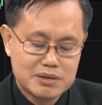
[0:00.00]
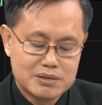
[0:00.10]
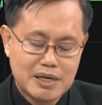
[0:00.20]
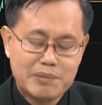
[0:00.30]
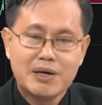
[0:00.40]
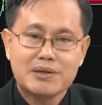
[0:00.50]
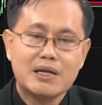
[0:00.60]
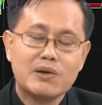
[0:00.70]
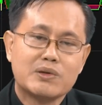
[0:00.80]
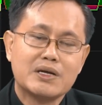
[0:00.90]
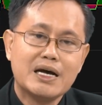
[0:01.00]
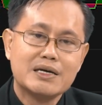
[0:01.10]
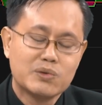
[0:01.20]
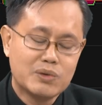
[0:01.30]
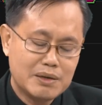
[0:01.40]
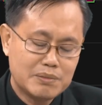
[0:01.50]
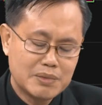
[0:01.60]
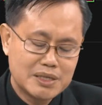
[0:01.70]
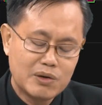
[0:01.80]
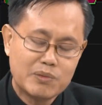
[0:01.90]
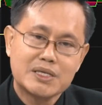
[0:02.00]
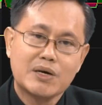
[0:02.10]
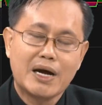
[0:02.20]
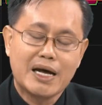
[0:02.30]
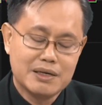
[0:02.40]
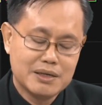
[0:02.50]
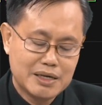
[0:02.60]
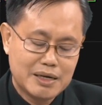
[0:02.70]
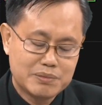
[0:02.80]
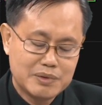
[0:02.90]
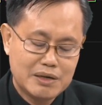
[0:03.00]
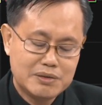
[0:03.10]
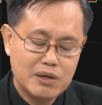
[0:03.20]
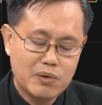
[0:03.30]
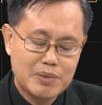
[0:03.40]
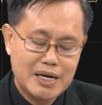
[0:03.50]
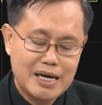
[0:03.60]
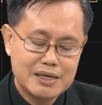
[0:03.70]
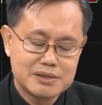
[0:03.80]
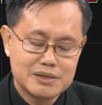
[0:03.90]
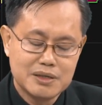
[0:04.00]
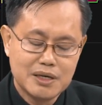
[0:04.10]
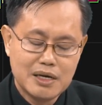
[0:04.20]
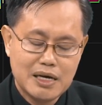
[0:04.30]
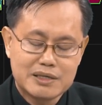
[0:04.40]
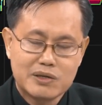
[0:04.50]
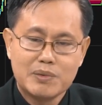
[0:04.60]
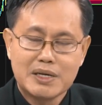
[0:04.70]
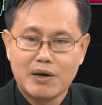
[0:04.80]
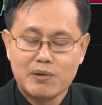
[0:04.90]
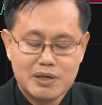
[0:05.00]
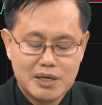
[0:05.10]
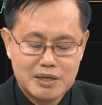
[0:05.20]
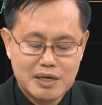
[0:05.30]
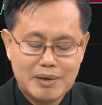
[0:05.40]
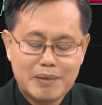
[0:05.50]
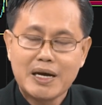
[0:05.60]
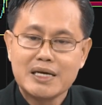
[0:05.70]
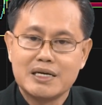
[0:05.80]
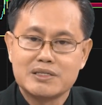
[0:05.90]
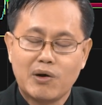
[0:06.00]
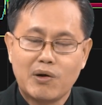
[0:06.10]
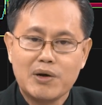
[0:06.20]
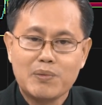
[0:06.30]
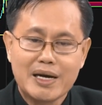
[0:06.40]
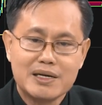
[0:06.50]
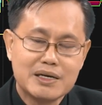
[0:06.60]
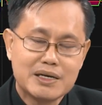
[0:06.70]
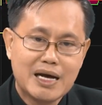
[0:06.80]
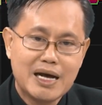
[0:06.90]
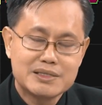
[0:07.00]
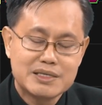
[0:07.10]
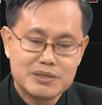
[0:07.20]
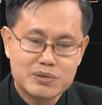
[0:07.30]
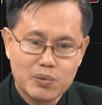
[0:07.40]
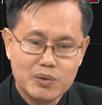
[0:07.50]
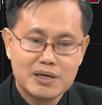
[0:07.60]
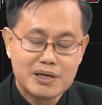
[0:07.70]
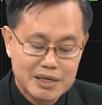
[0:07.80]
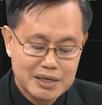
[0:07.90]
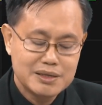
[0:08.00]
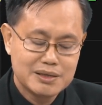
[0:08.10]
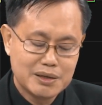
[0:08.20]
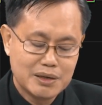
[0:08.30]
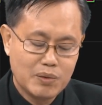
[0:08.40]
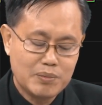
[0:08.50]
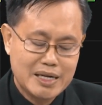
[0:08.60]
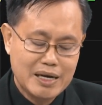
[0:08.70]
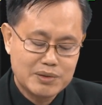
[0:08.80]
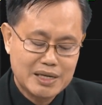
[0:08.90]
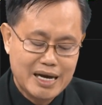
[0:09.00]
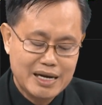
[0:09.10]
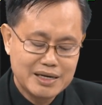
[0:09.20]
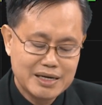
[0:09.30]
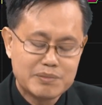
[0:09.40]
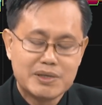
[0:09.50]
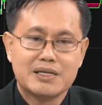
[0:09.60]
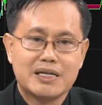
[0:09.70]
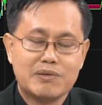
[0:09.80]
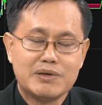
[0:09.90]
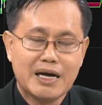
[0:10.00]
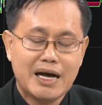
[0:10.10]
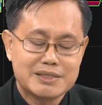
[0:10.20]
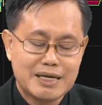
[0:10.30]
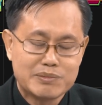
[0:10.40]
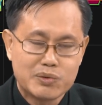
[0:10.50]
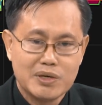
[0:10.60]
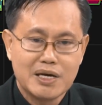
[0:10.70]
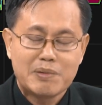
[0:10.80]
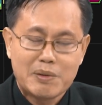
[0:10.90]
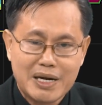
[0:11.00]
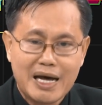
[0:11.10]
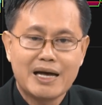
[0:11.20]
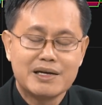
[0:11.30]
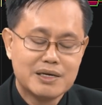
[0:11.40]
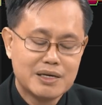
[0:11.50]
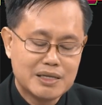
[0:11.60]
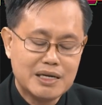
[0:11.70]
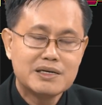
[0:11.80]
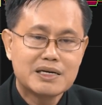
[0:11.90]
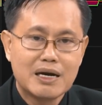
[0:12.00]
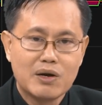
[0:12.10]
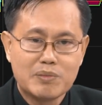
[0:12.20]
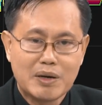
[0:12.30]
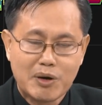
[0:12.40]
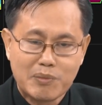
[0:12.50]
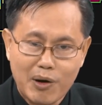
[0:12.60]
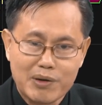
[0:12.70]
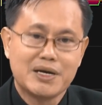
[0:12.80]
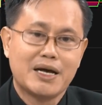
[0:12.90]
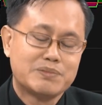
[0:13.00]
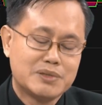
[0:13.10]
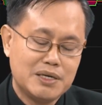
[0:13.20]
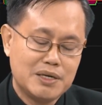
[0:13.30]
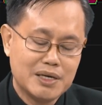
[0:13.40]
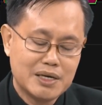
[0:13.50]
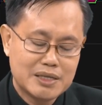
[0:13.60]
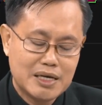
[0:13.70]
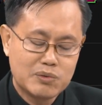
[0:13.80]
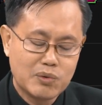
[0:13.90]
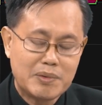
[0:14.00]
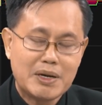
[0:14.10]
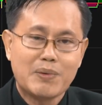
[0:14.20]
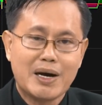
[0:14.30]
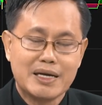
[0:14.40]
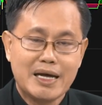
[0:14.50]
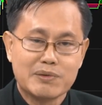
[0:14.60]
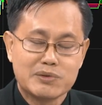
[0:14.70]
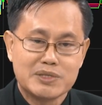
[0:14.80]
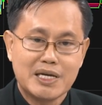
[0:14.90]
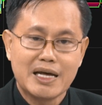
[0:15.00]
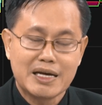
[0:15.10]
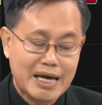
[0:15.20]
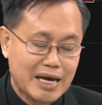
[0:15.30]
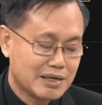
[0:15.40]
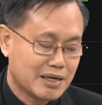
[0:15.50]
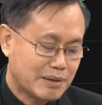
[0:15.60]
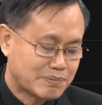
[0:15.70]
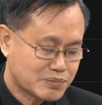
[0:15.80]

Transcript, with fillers: ถามว่าถ้าหลุด150แล้วมันจะลงมาเท่าไหร่นะครับแนวที่ลงมาได้คืออาจจะลงมาแถวแนวรับค่าเฉลี่ย200วัน1540หรือลงมาแถวฐานเดิมเลยแถว1530เลยก็ไปได้แต่นี่คือการลงแบบเบาๆนะครับที่ท่านควรระวังในแง่ของตัวเส้นเด็กเองนะครับ